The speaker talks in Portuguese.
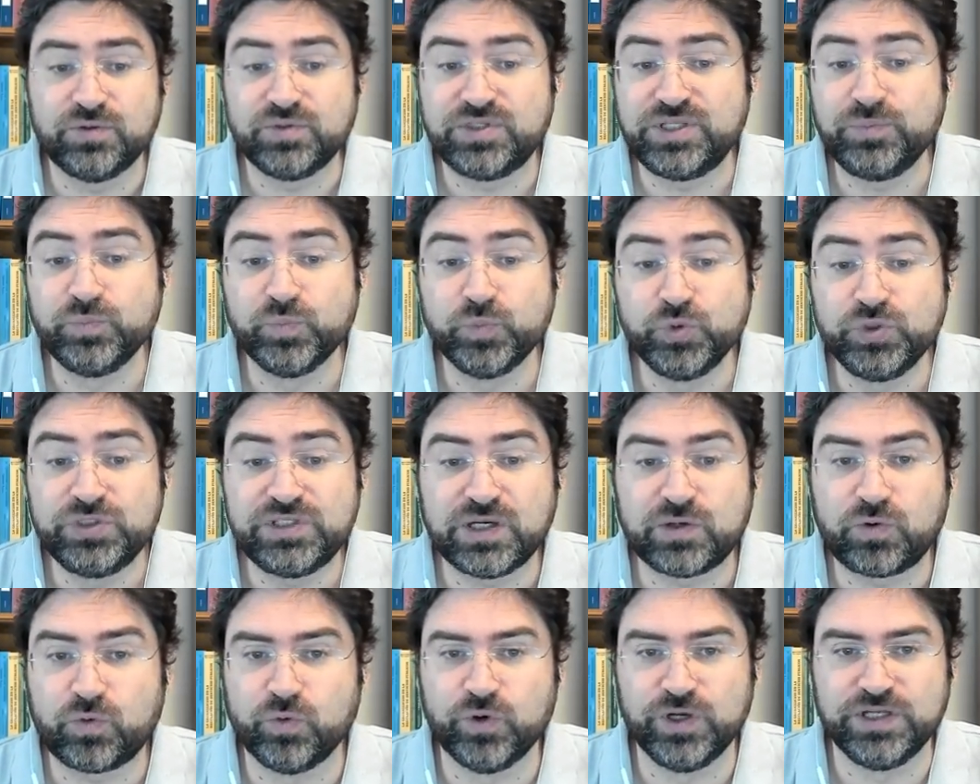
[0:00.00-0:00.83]
Então tem
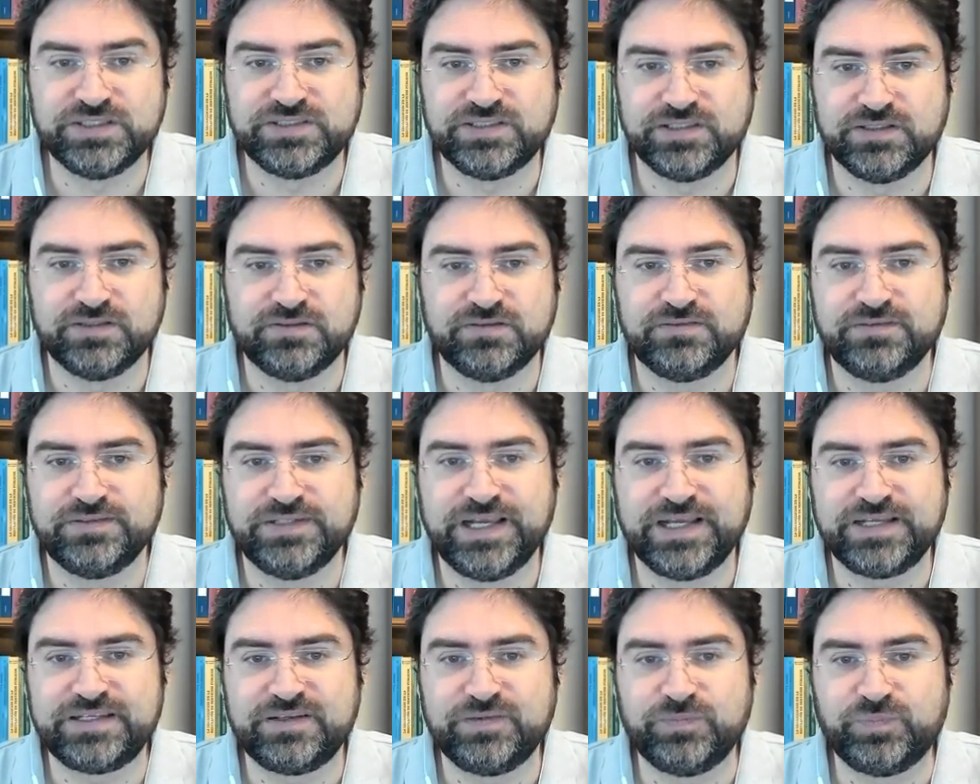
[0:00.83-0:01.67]
muita coisa
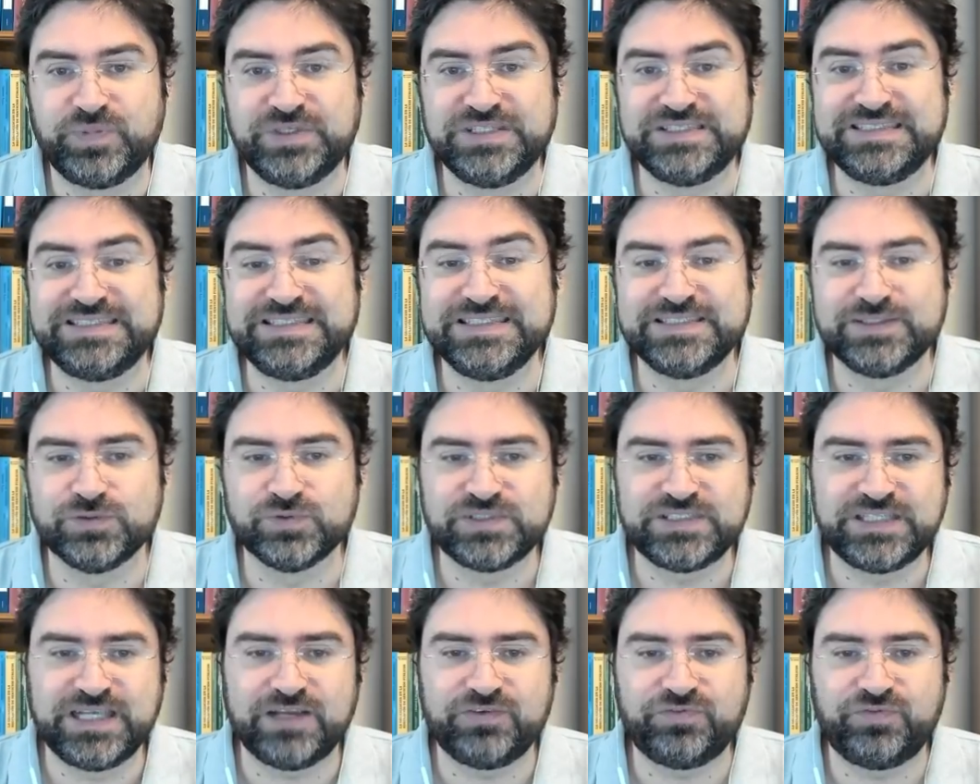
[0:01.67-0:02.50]
né, que precisam
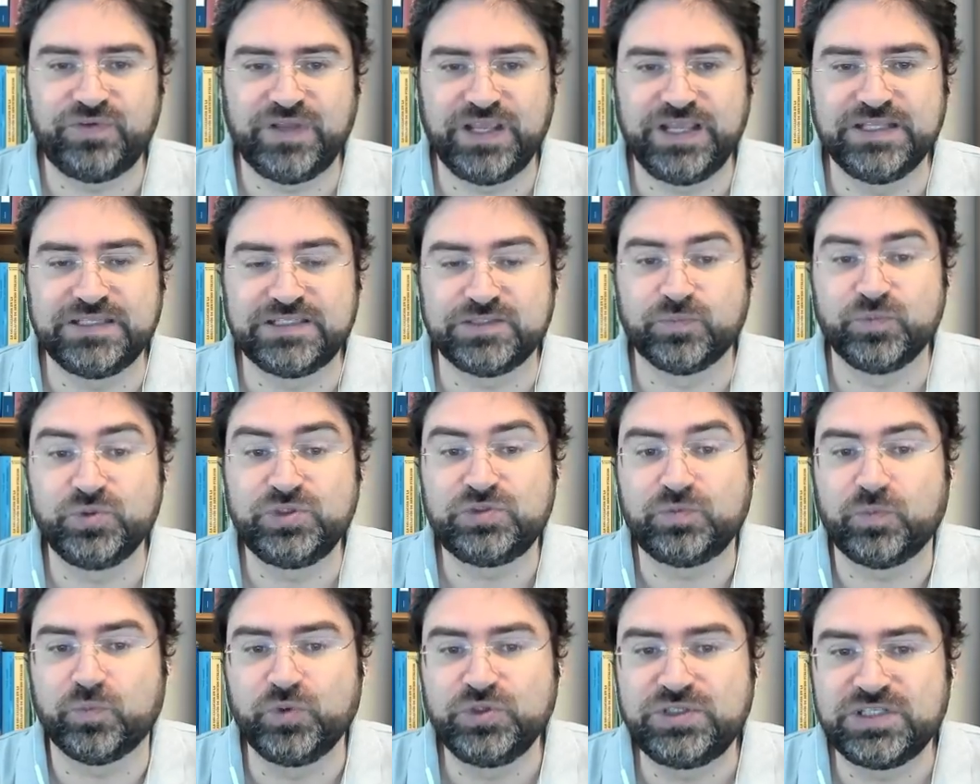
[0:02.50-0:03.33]
ser feitas,
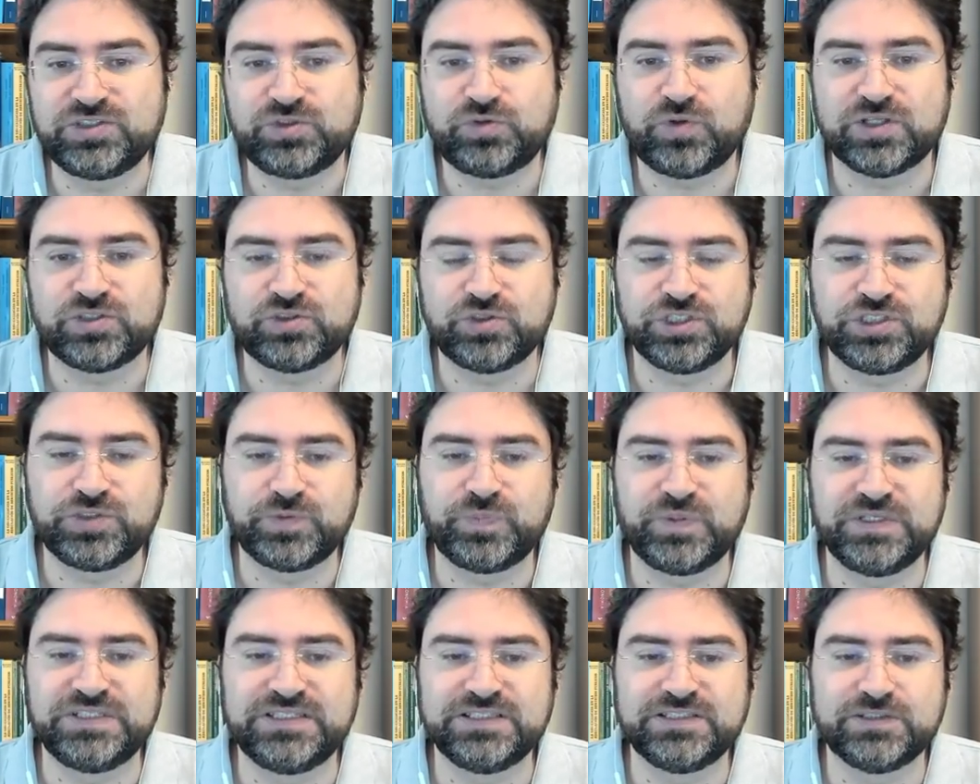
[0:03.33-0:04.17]
muito, muitas situações
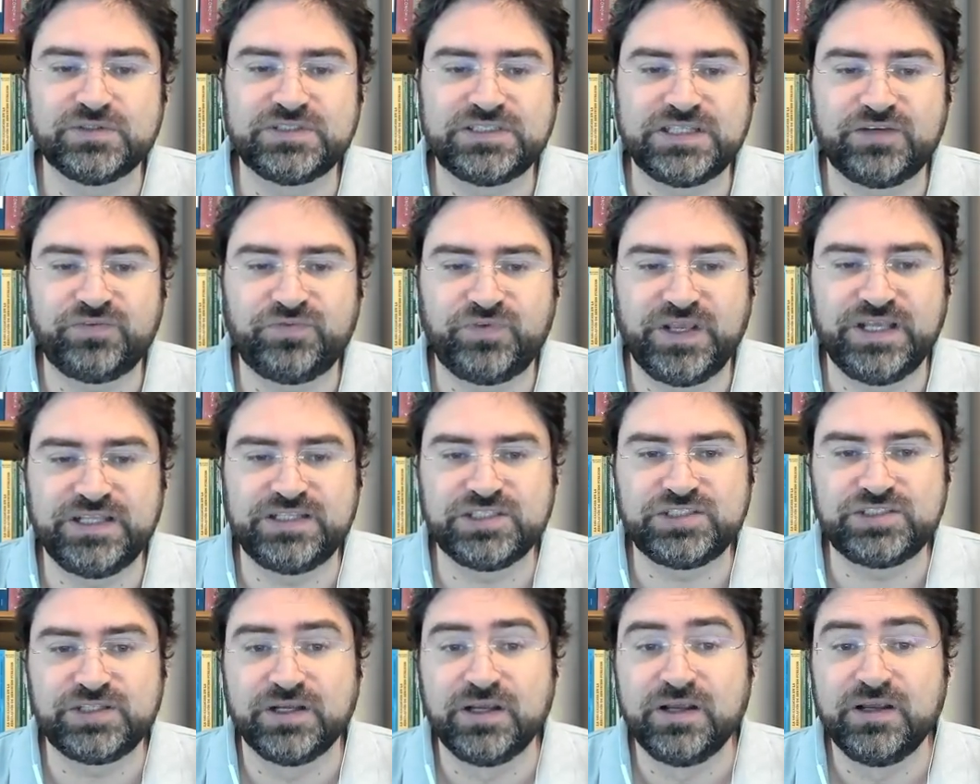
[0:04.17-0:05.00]
que precisam ser
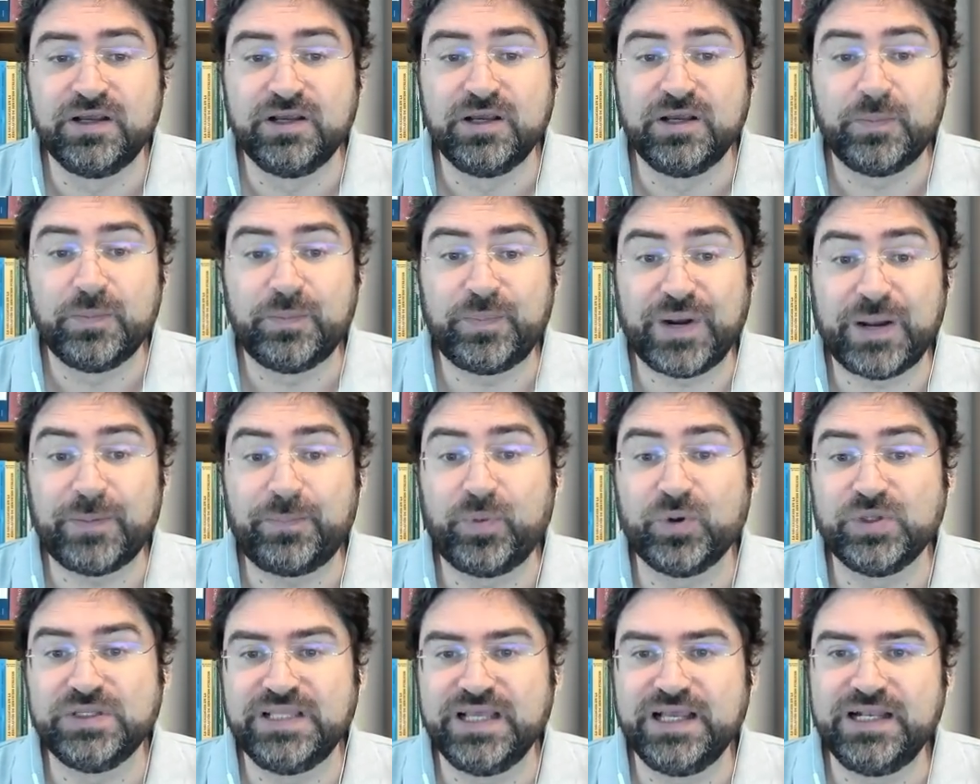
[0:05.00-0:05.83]
feitas para
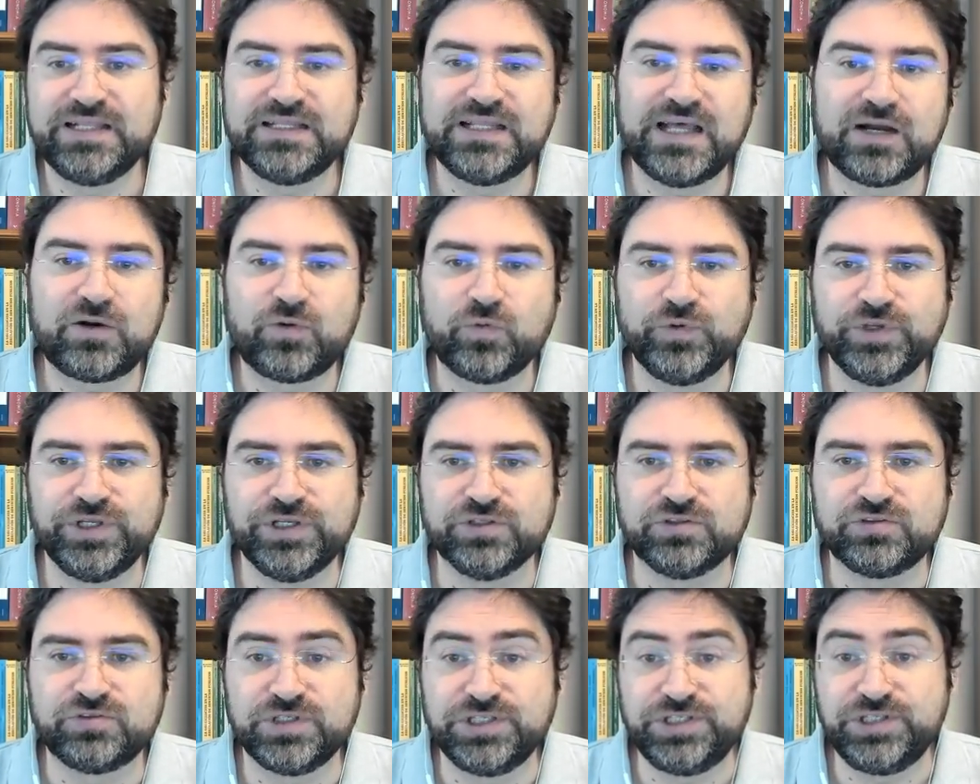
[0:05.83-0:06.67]
poder lidar com
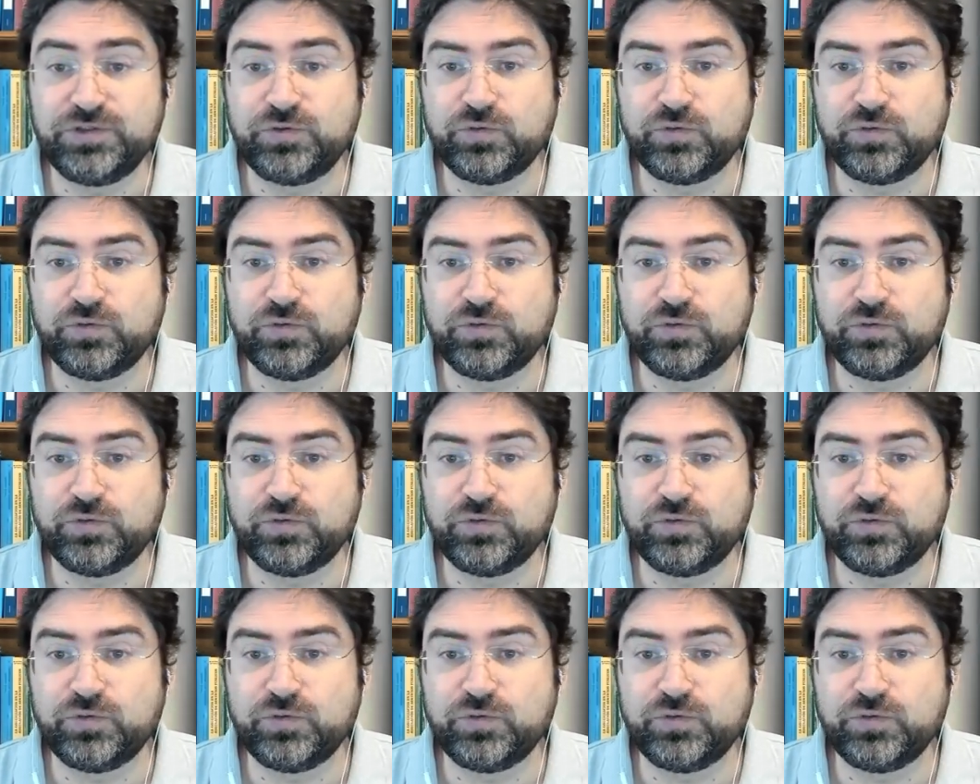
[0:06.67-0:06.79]
isso.